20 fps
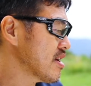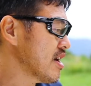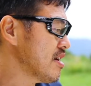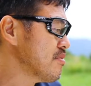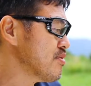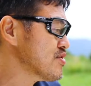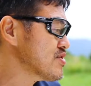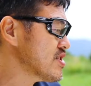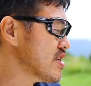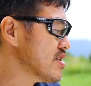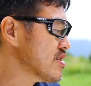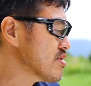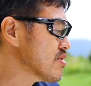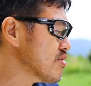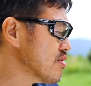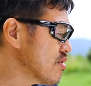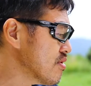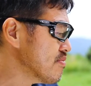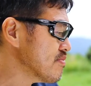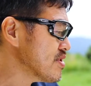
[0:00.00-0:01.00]
かぼちゃ
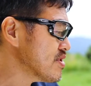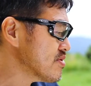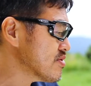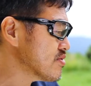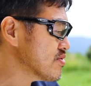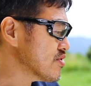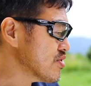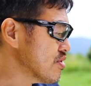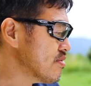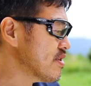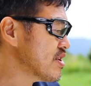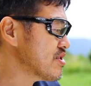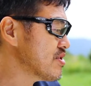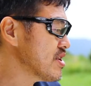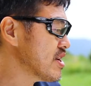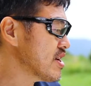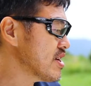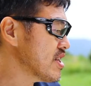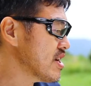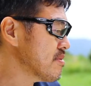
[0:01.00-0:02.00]
とミルクのまろ
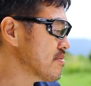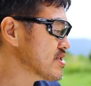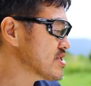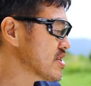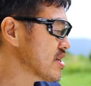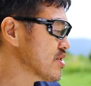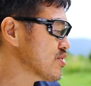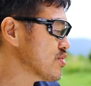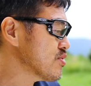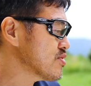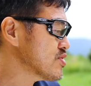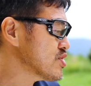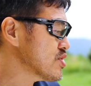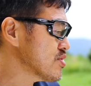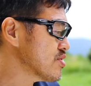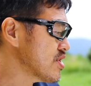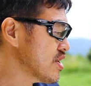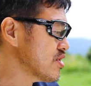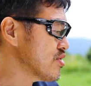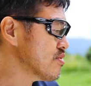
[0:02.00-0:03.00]
やかな甘さが特
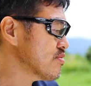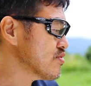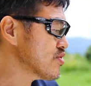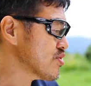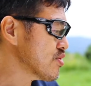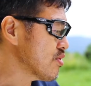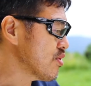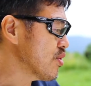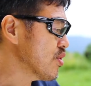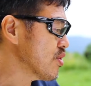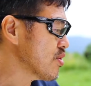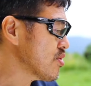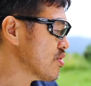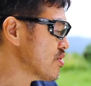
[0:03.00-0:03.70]
徴で飲むとほっ